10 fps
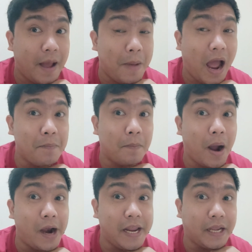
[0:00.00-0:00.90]
Maharlika,
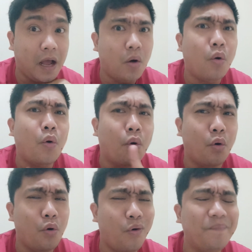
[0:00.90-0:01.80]
mahalika,
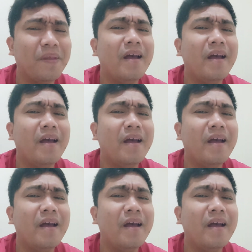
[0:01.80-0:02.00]
oo.